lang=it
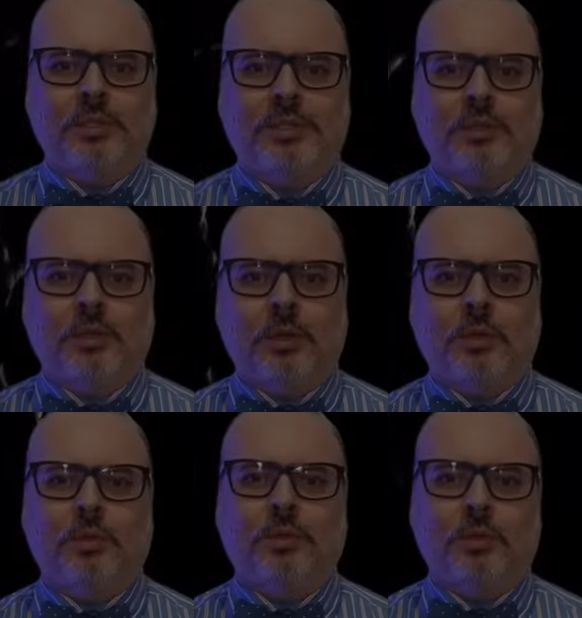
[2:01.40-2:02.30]
gli
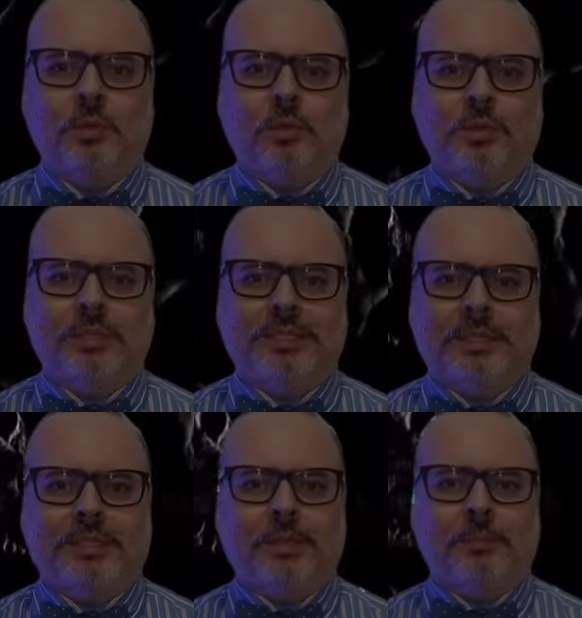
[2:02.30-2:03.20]
astronomi sono
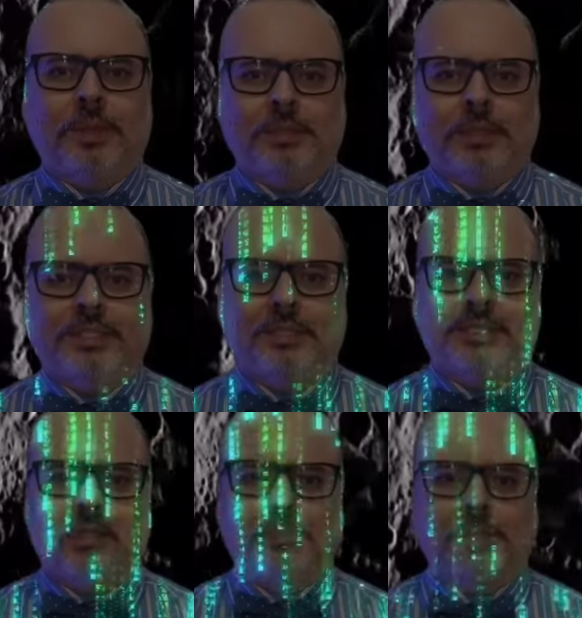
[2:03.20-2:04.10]
costretti ad ammettere che
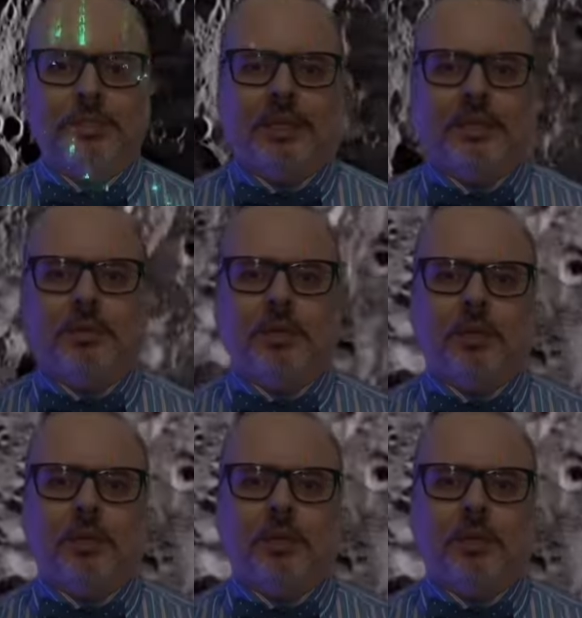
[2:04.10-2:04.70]
i crateri sulla